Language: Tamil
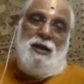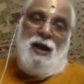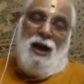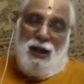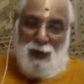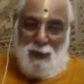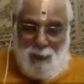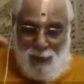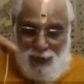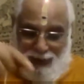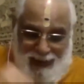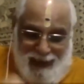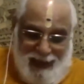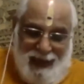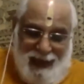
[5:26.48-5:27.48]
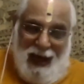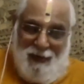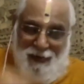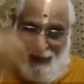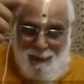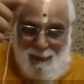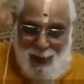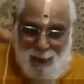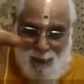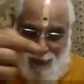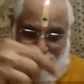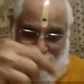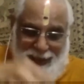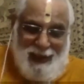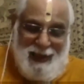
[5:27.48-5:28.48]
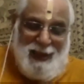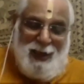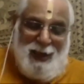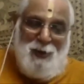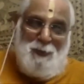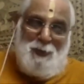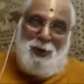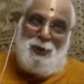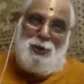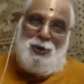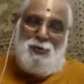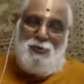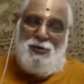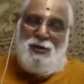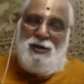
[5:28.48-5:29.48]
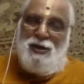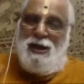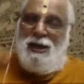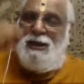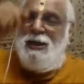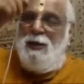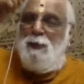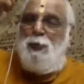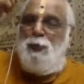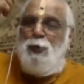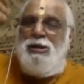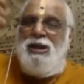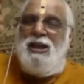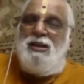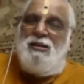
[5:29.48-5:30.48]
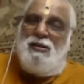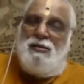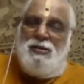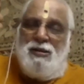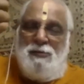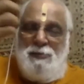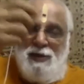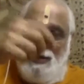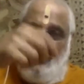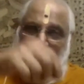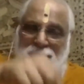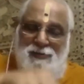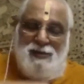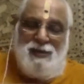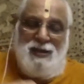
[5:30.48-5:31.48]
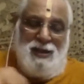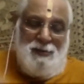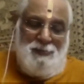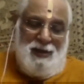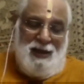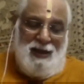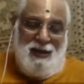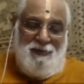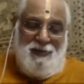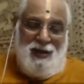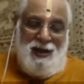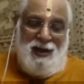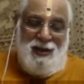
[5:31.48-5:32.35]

அது போல இங்க அந்த மேற்கோளை இங்க நினைவுபடுத்திக் கொள்ளுங்கள் புலின்றதுக்கு பதிலா சிங்கம் என்னவா